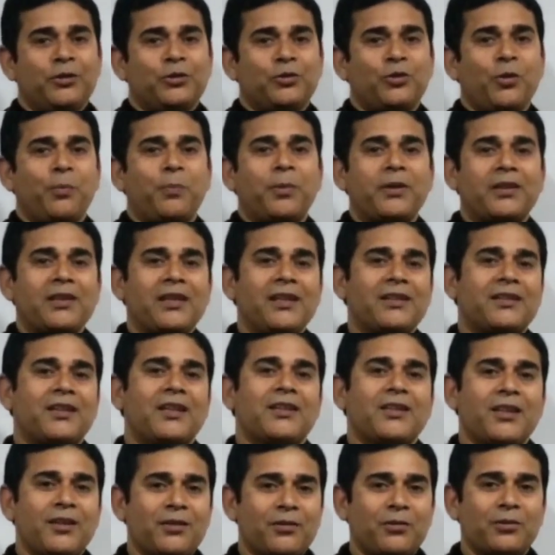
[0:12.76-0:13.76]
तो पिछले
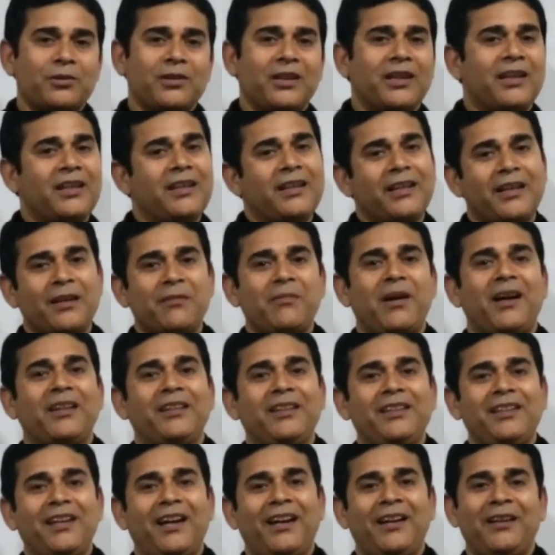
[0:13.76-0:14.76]
सेशन को देखने के बाद
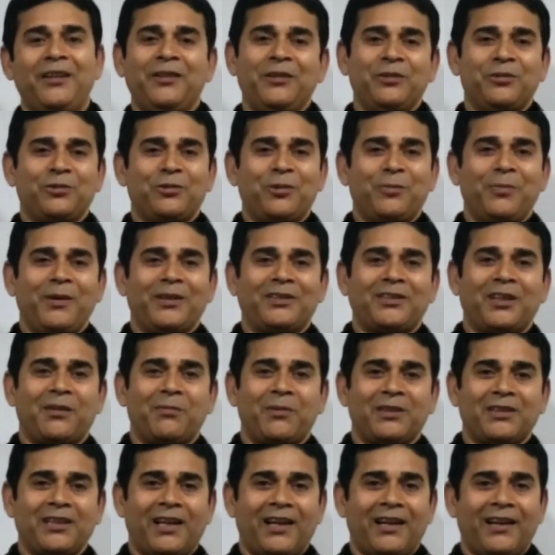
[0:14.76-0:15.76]
ही आएँ तो बेहतर
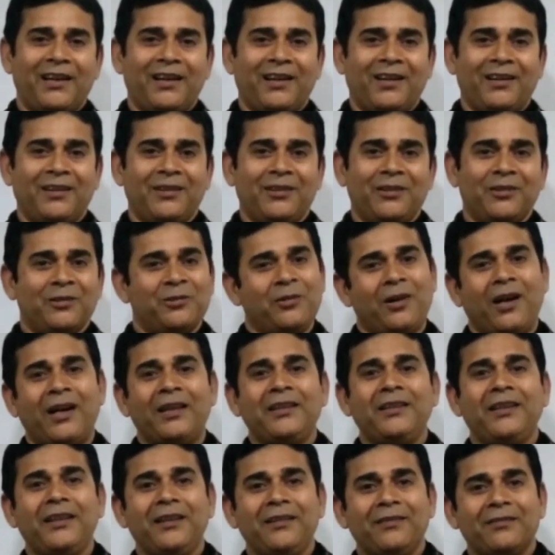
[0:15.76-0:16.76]
मज़ा आएगा तो
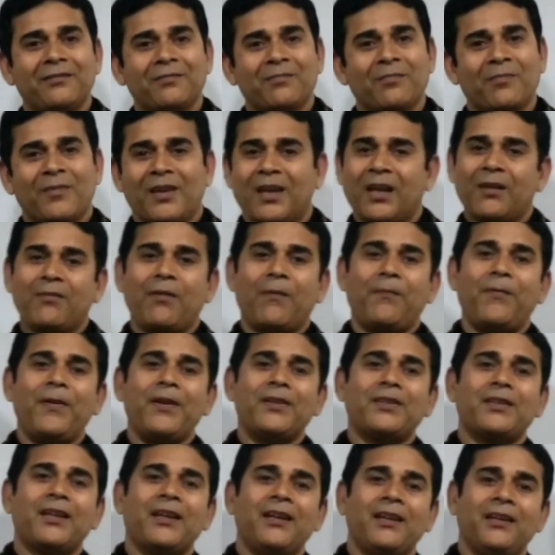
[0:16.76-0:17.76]
आइए एक बार फिर
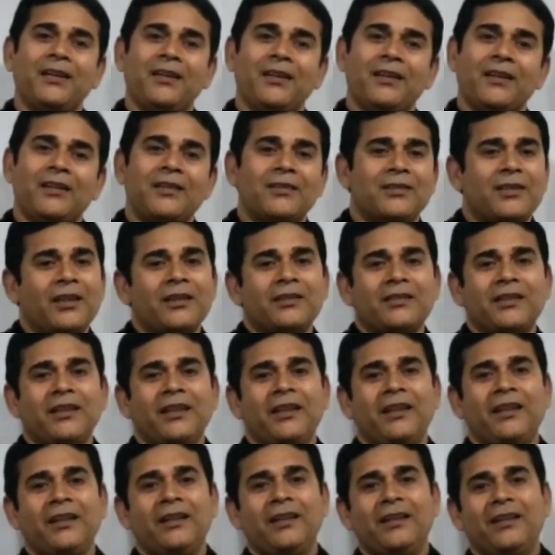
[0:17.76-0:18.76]
से चलते
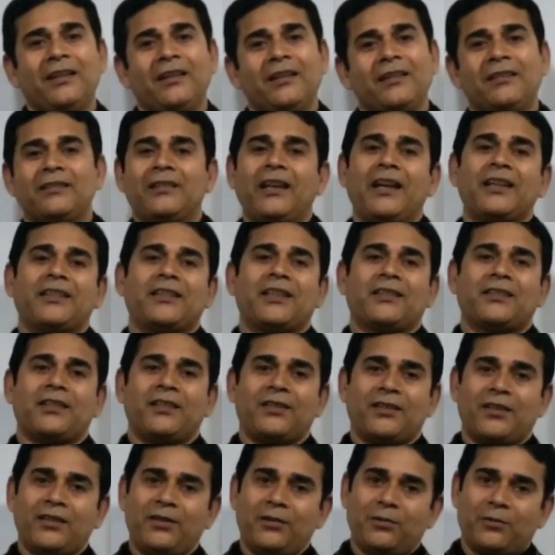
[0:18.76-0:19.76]
हैं नए सेशन
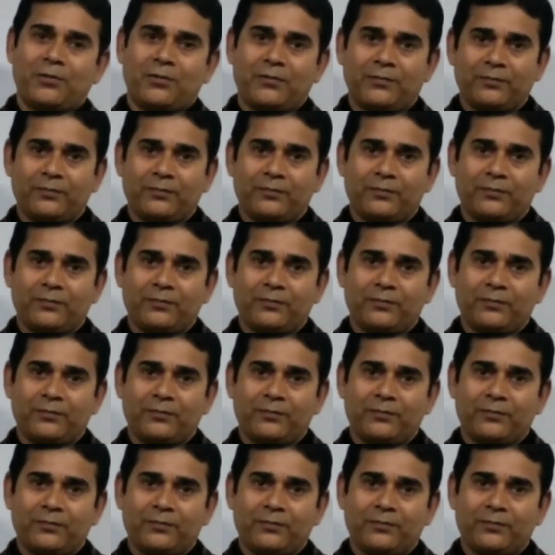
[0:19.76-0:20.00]
की ओर